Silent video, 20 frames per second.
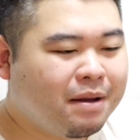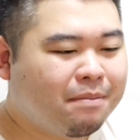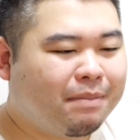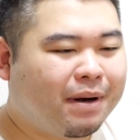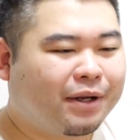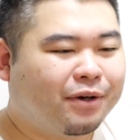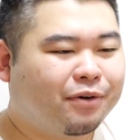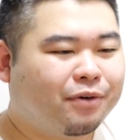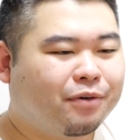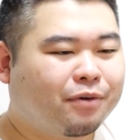
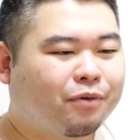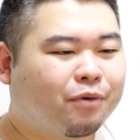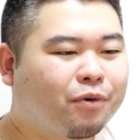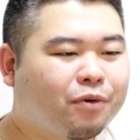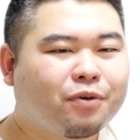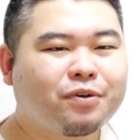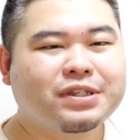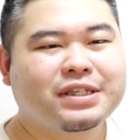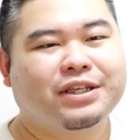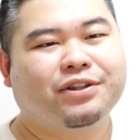まああの、
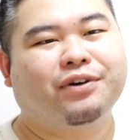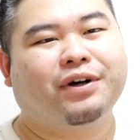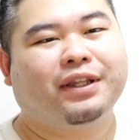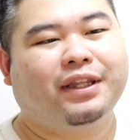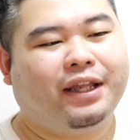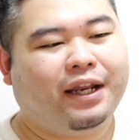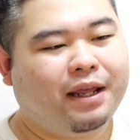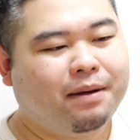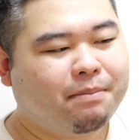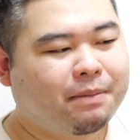高校生とか
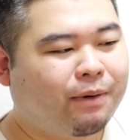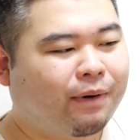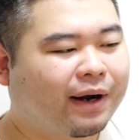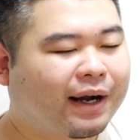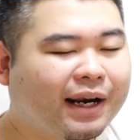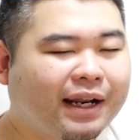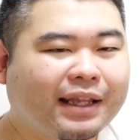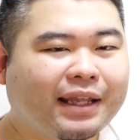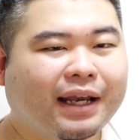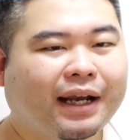でね、まあ、わ
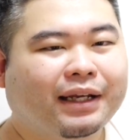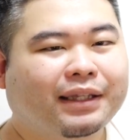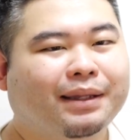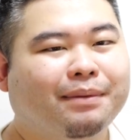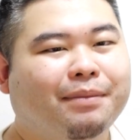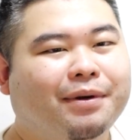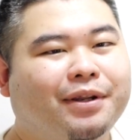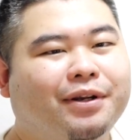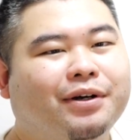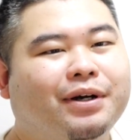からない
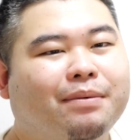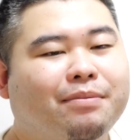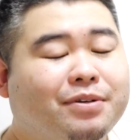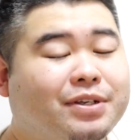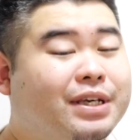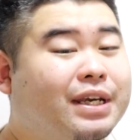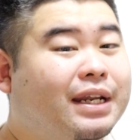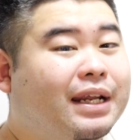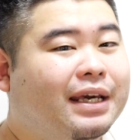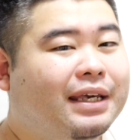方もいるかも
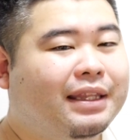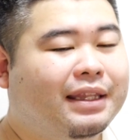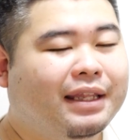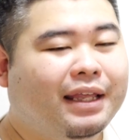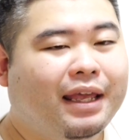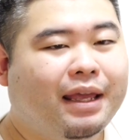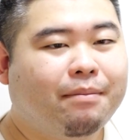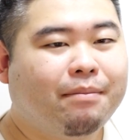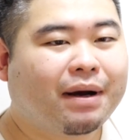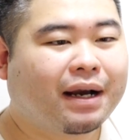しれないん
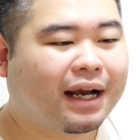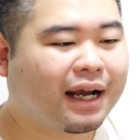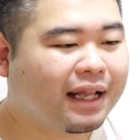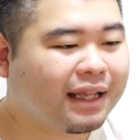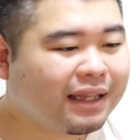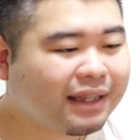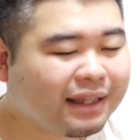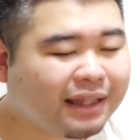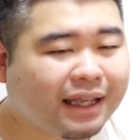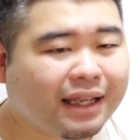で、まあ、
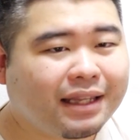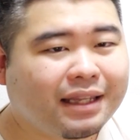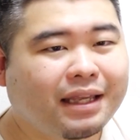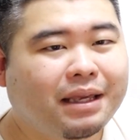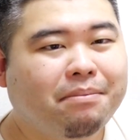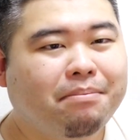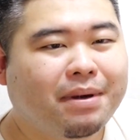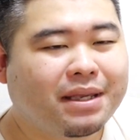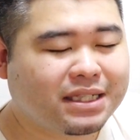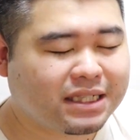簡単
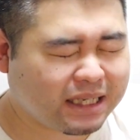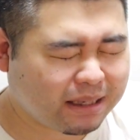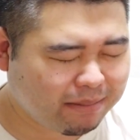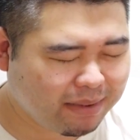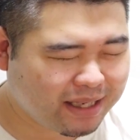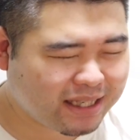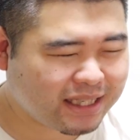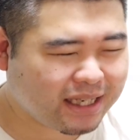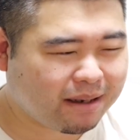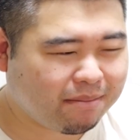にめちゃ
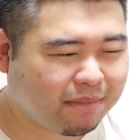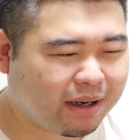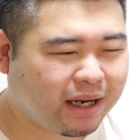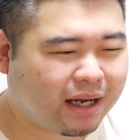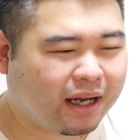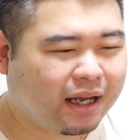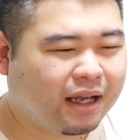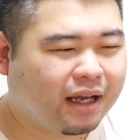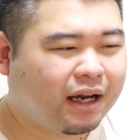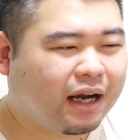めちゃ、
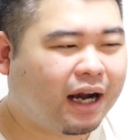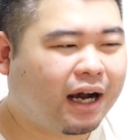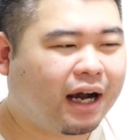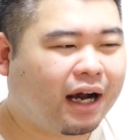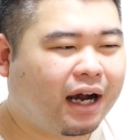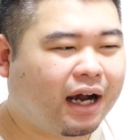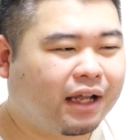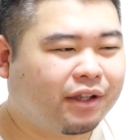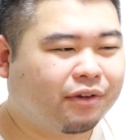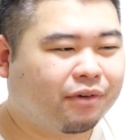ま
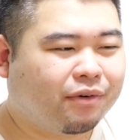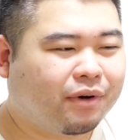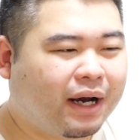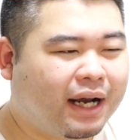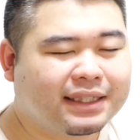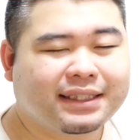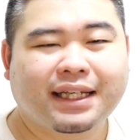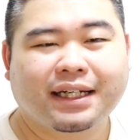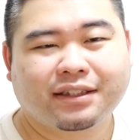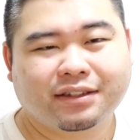あ、あの、
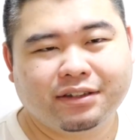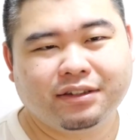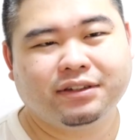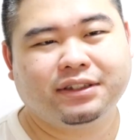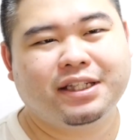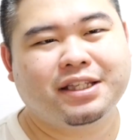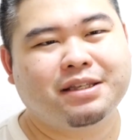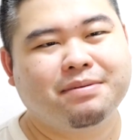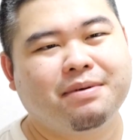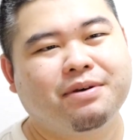浅く
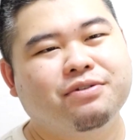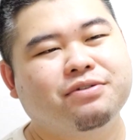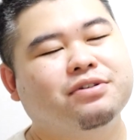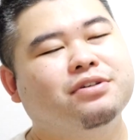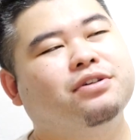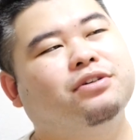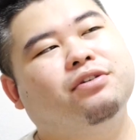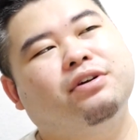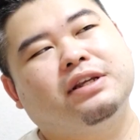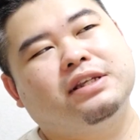説明を
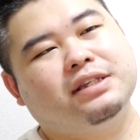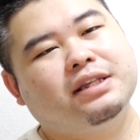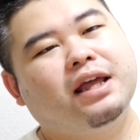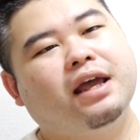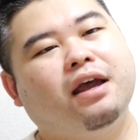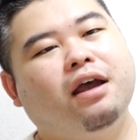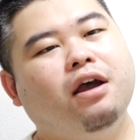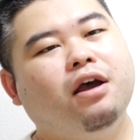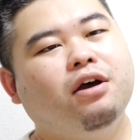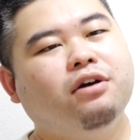するとです
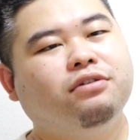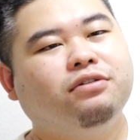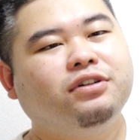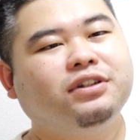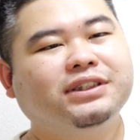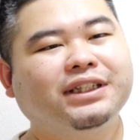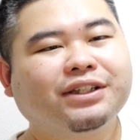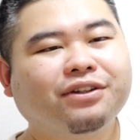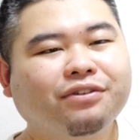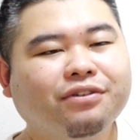ね、ふ
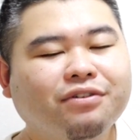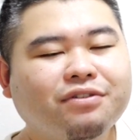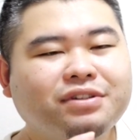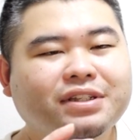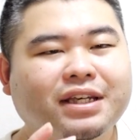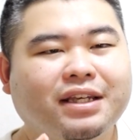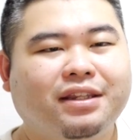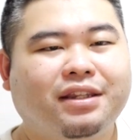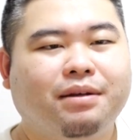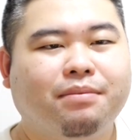るさと納
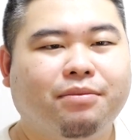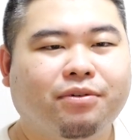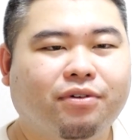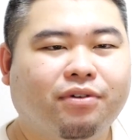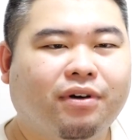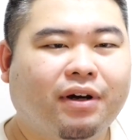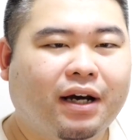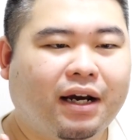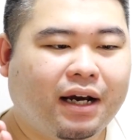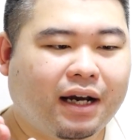税っていうも
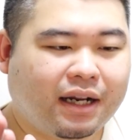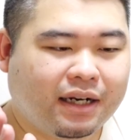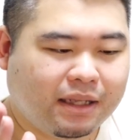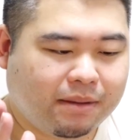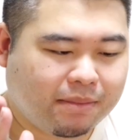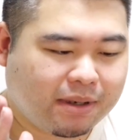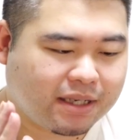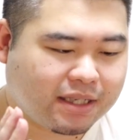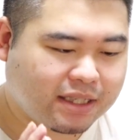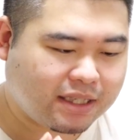のがあ
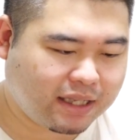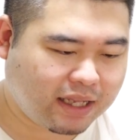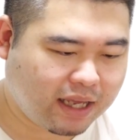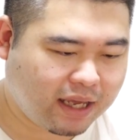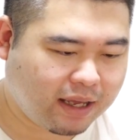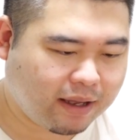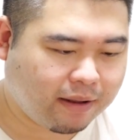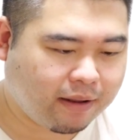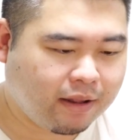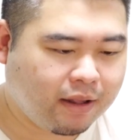りまし
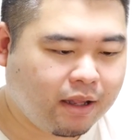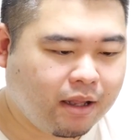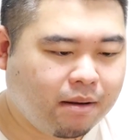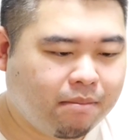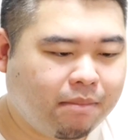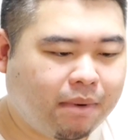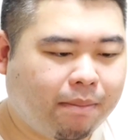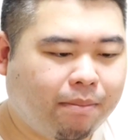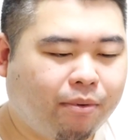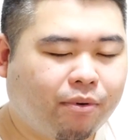て、
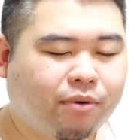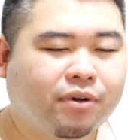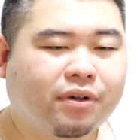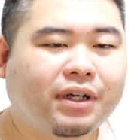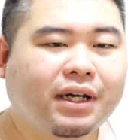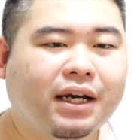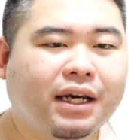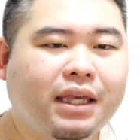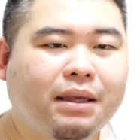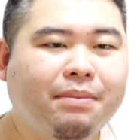まあ、
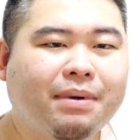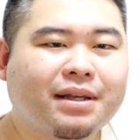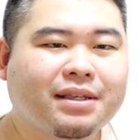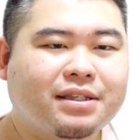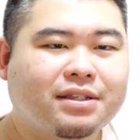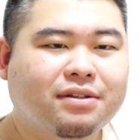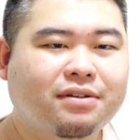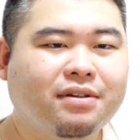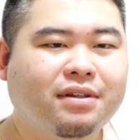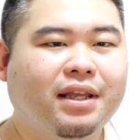僕が今
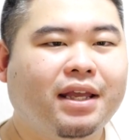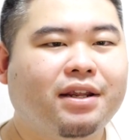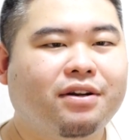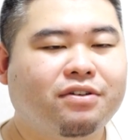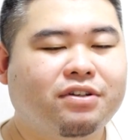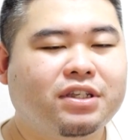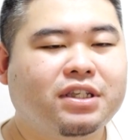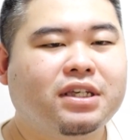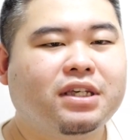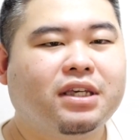住んでい
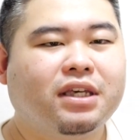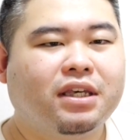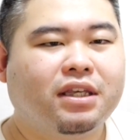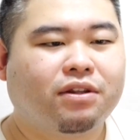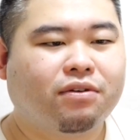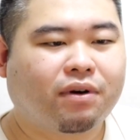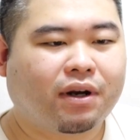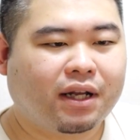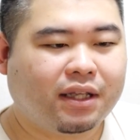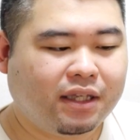る地域
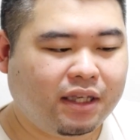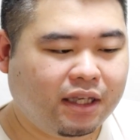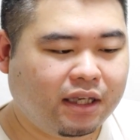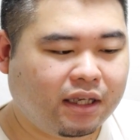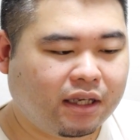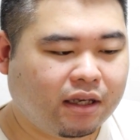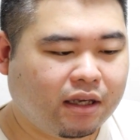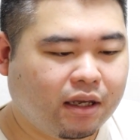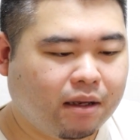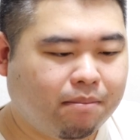とか
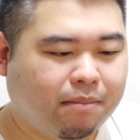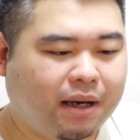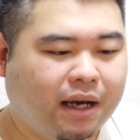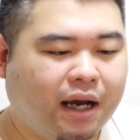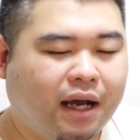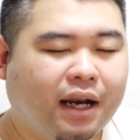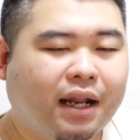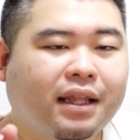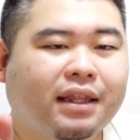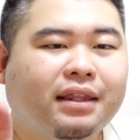に、まあ、
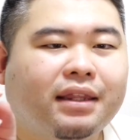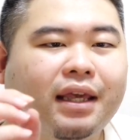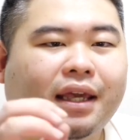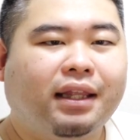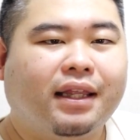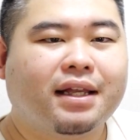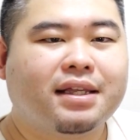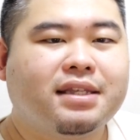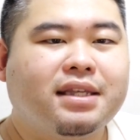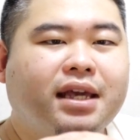払って
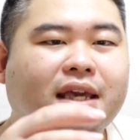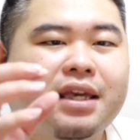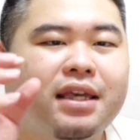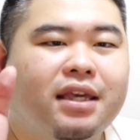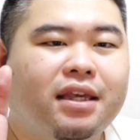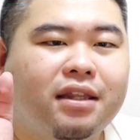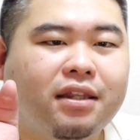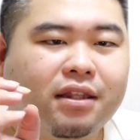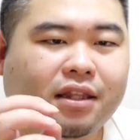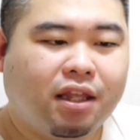いた税
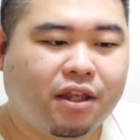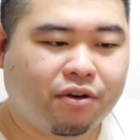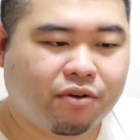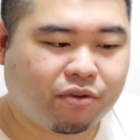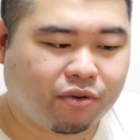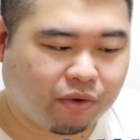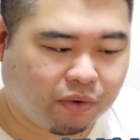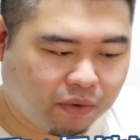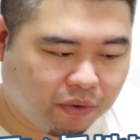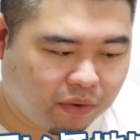金ってい
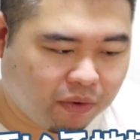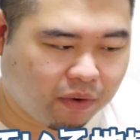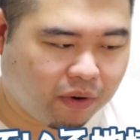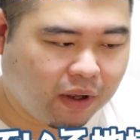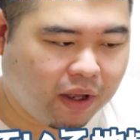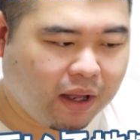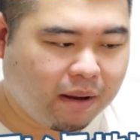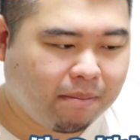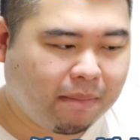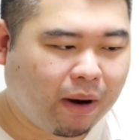うの
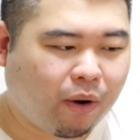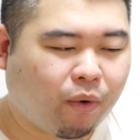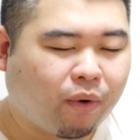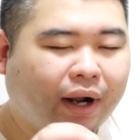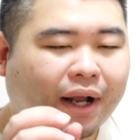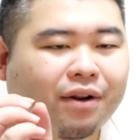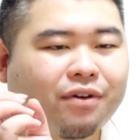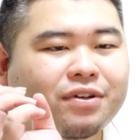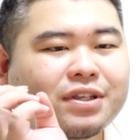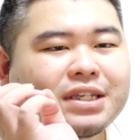を、まあ、
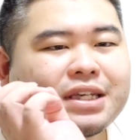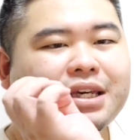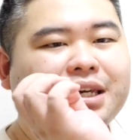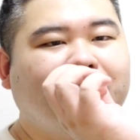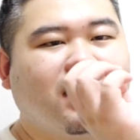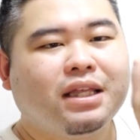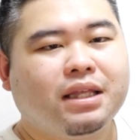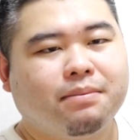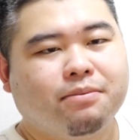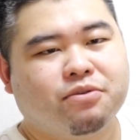他の地
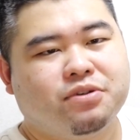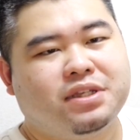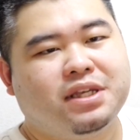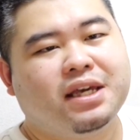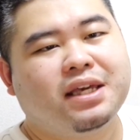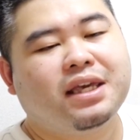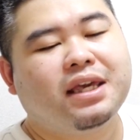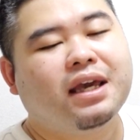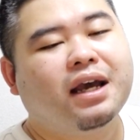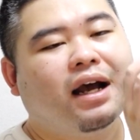域にも
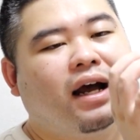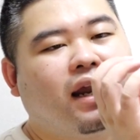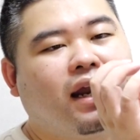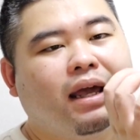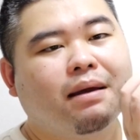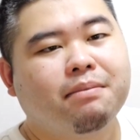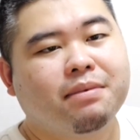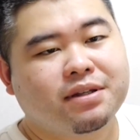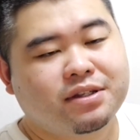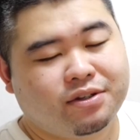税金
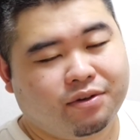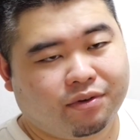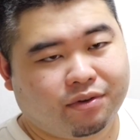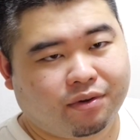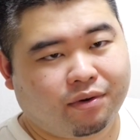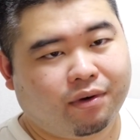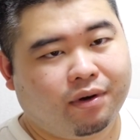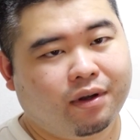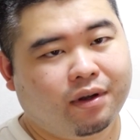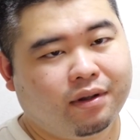払えますよ
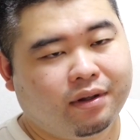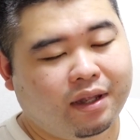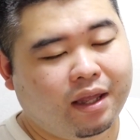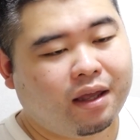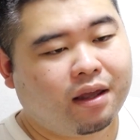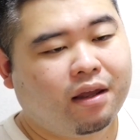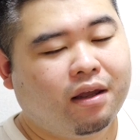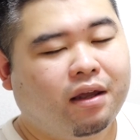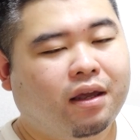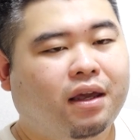と。
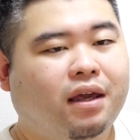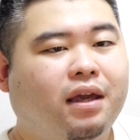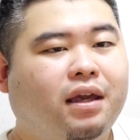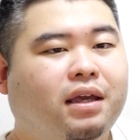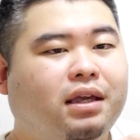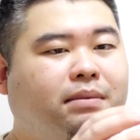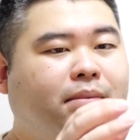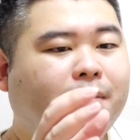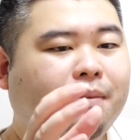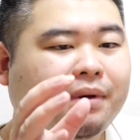ね、
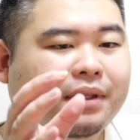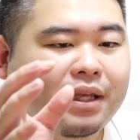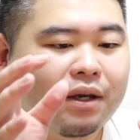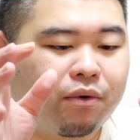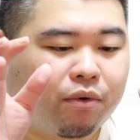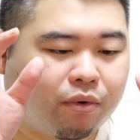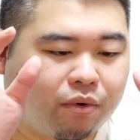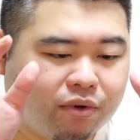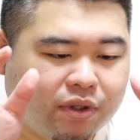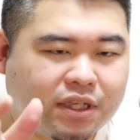えー、今まで
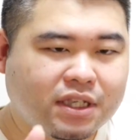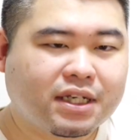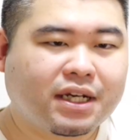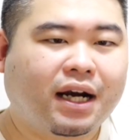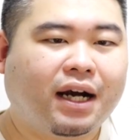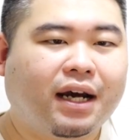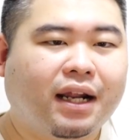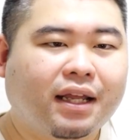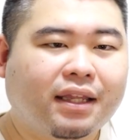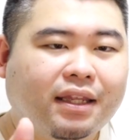ここにし
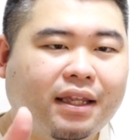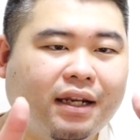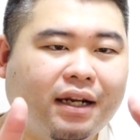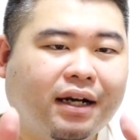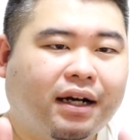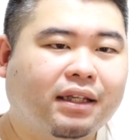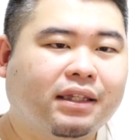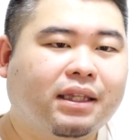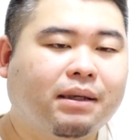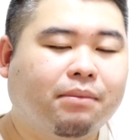か払って
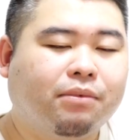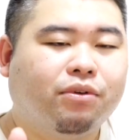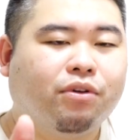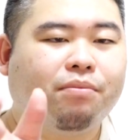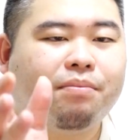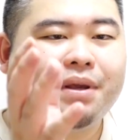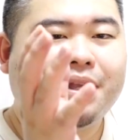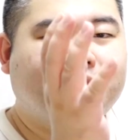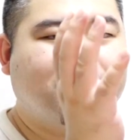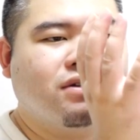なかったも
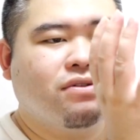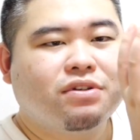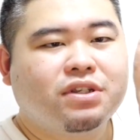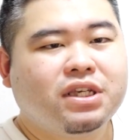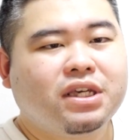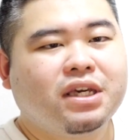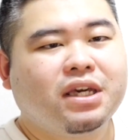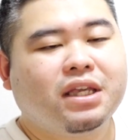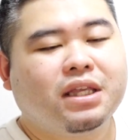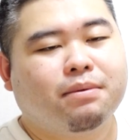のを別の
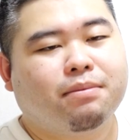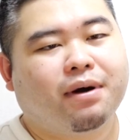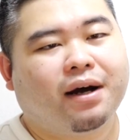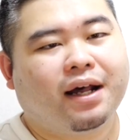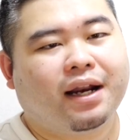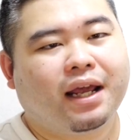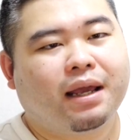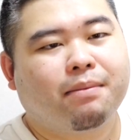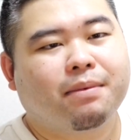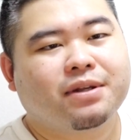地域にも
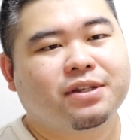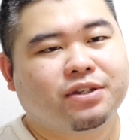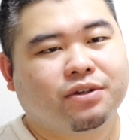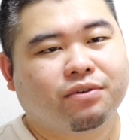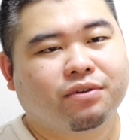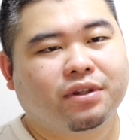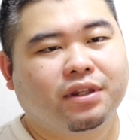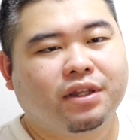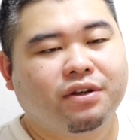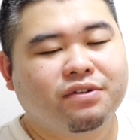払えます
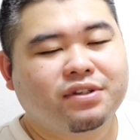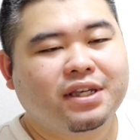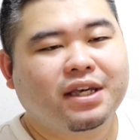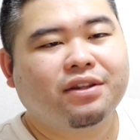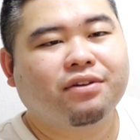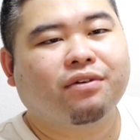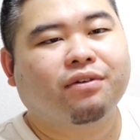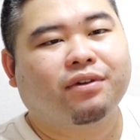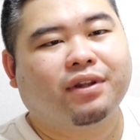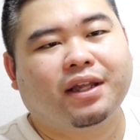よっていう
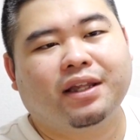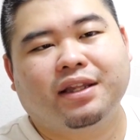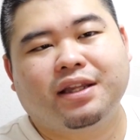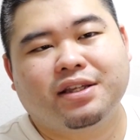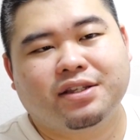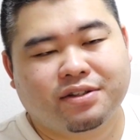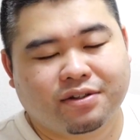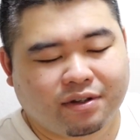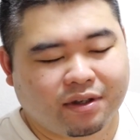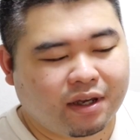制度なん
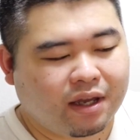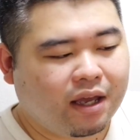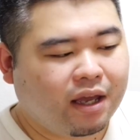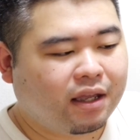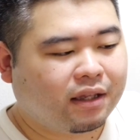です。